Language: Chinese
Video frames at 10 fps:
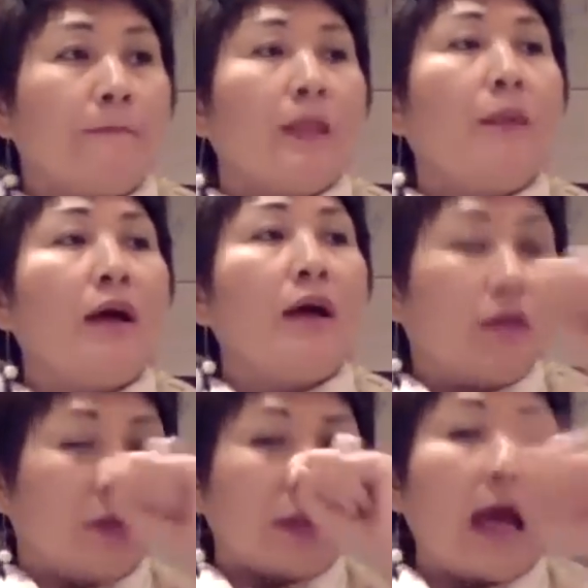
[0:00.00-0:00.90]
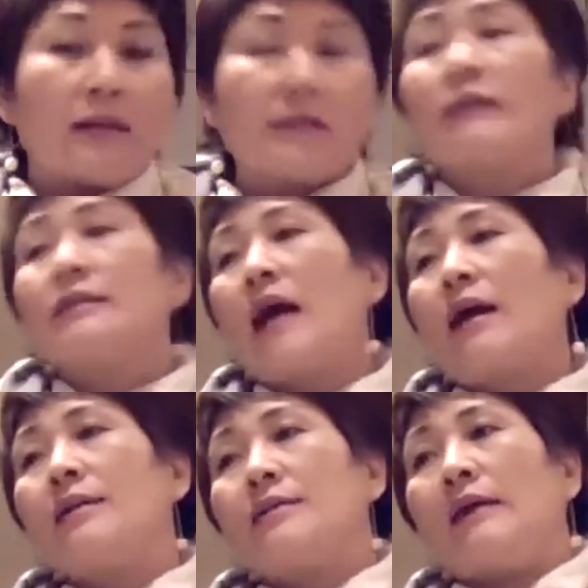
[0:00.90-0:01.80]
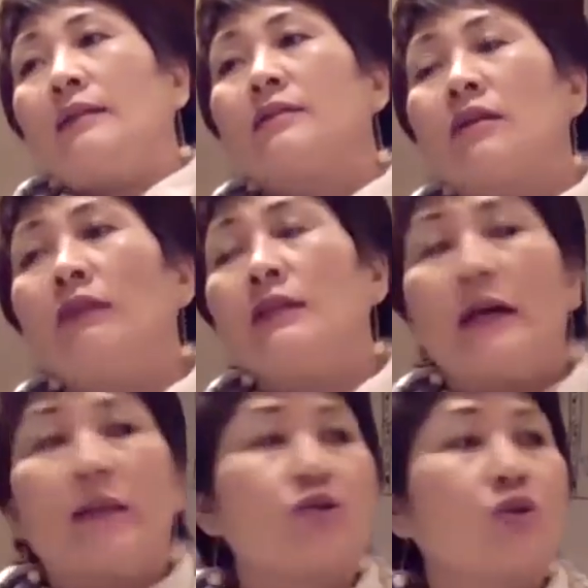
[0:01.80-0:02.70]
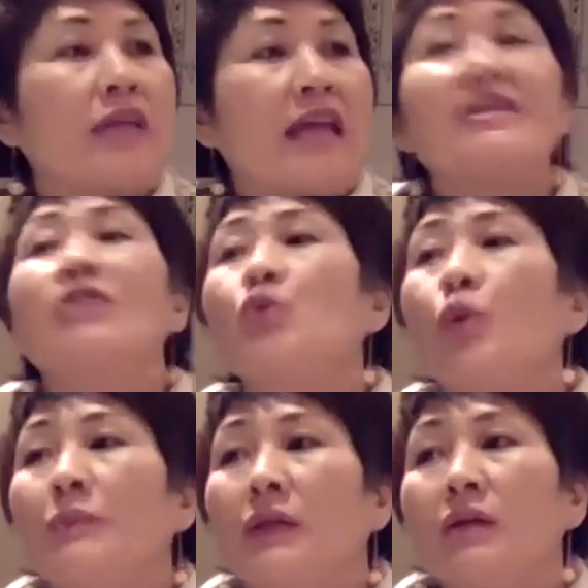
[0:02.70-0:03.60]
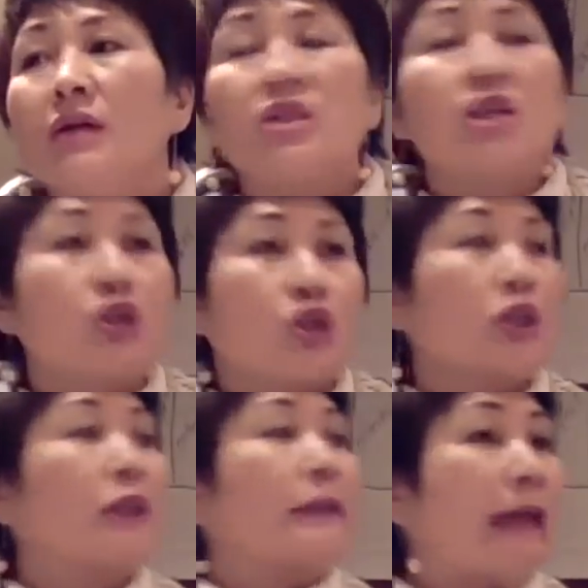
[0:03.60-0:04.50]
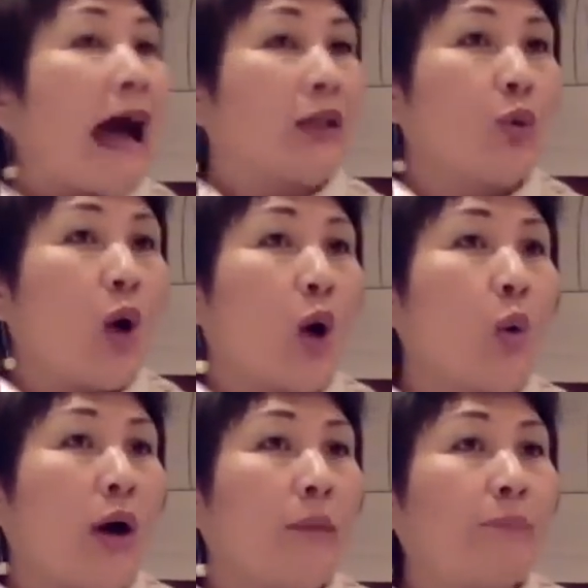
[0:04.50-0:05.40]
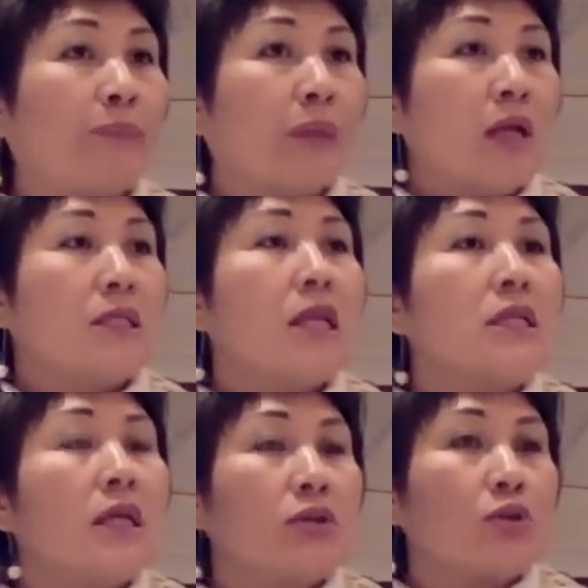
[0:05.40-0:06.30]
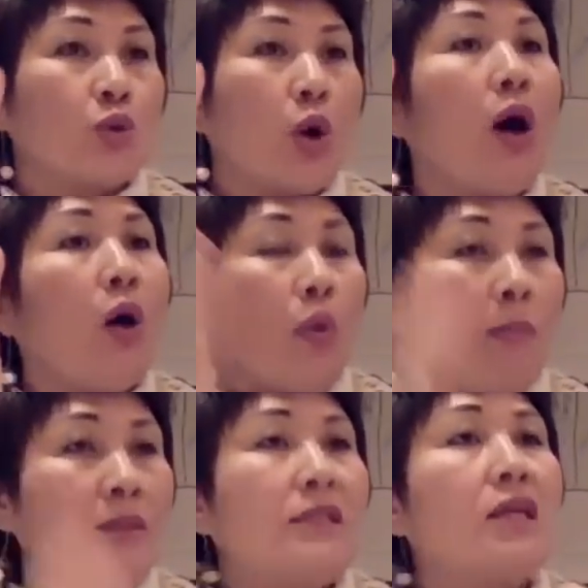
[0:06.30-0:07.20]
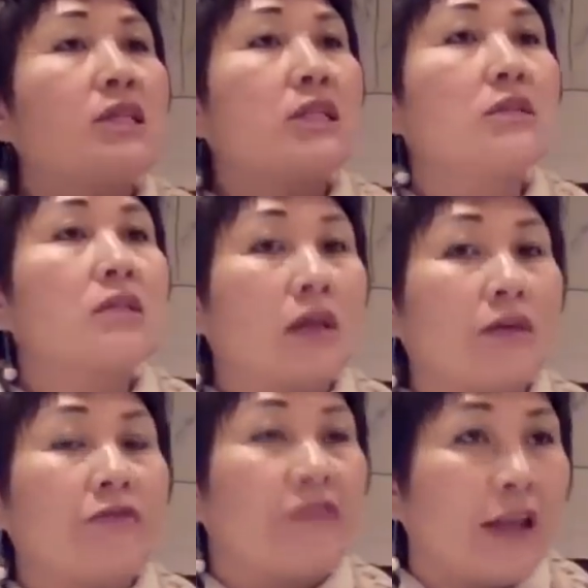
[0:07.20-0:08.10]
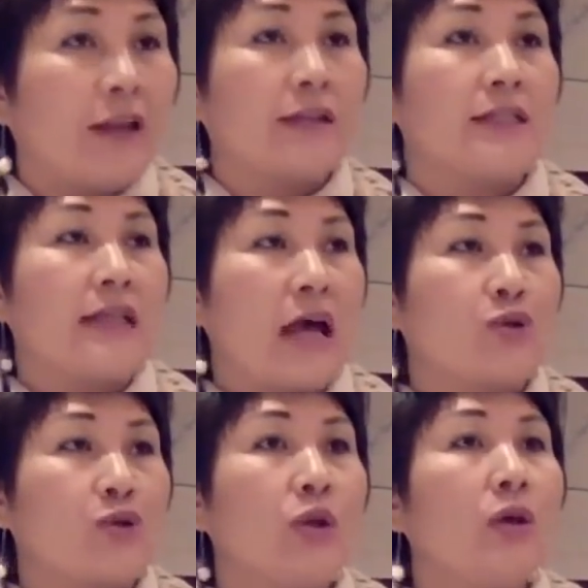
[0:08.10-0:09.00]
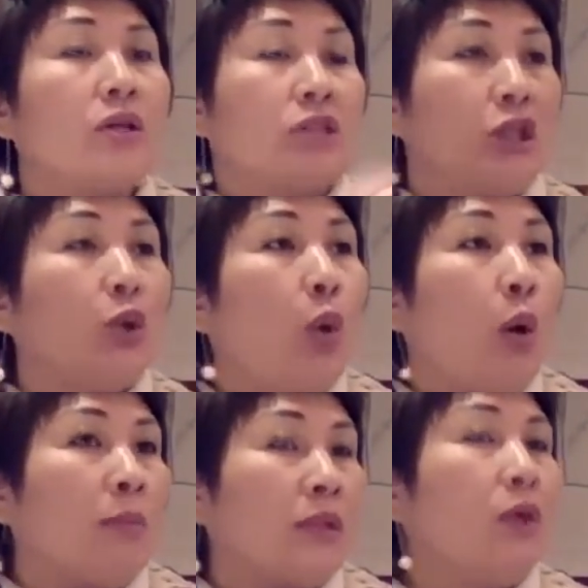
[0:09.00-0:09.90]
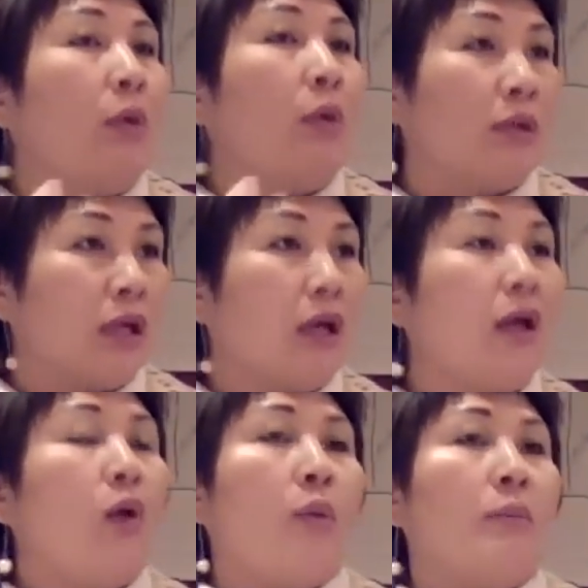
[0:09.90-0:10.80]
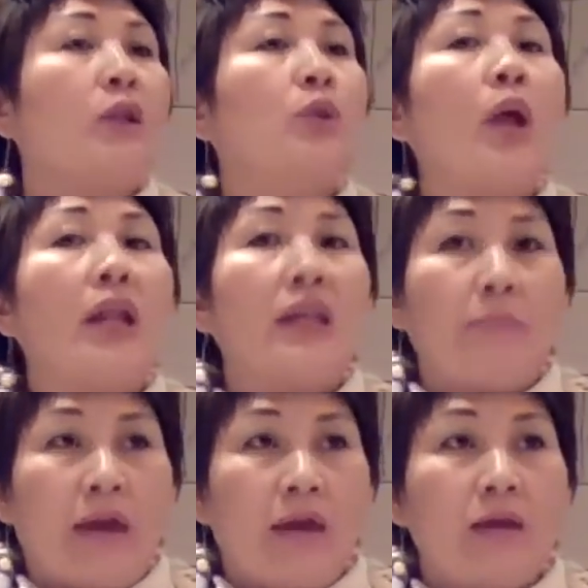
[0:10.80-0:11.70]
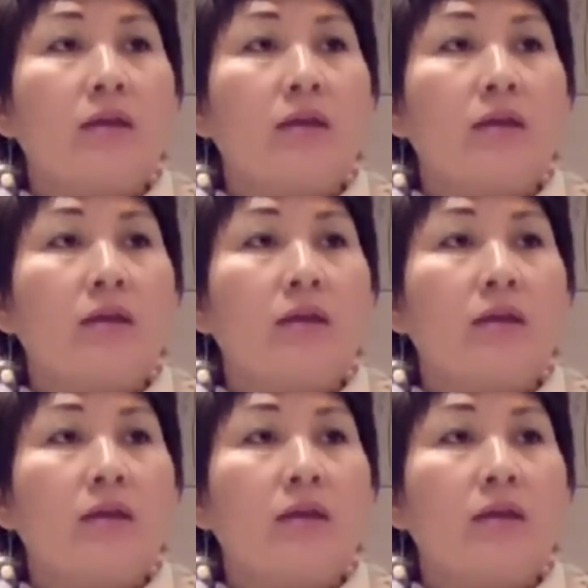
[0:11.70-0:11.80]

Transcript: 那么他讲，他刚刚讲的小李讲的是延长寿命，这只是个大的框框。真正就说，我们今天吃这个 f e l l e t 下去，激活我们的、我们的、我们的端粒酶。